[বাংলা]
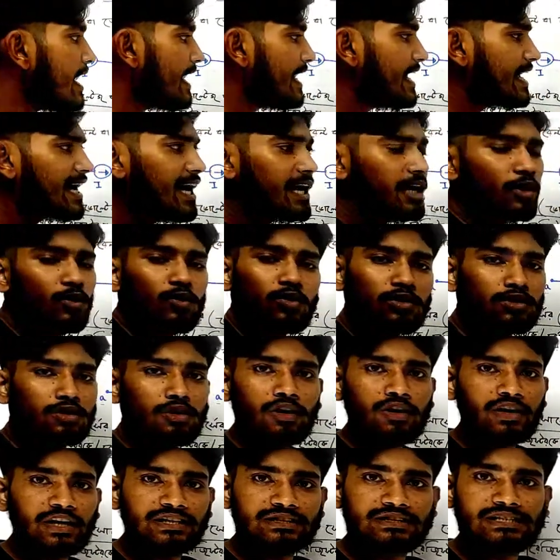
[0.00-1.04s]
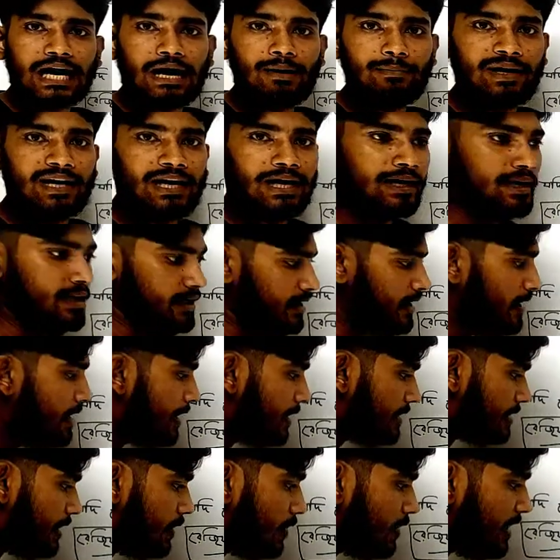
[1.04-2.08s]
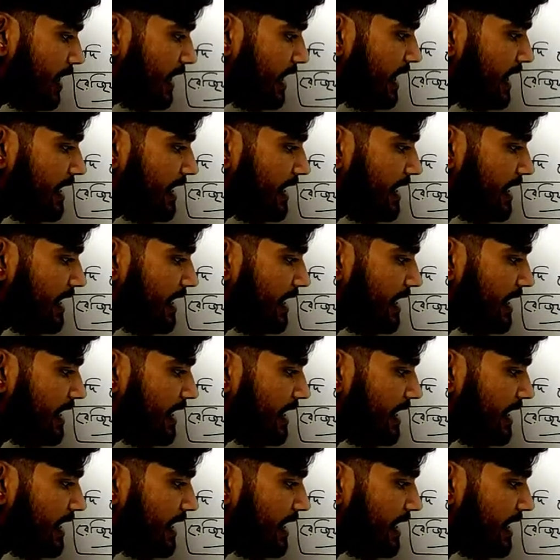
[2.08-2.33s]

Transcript: এখানে কোনো ধরনের ঝামেলা নেই তাহলে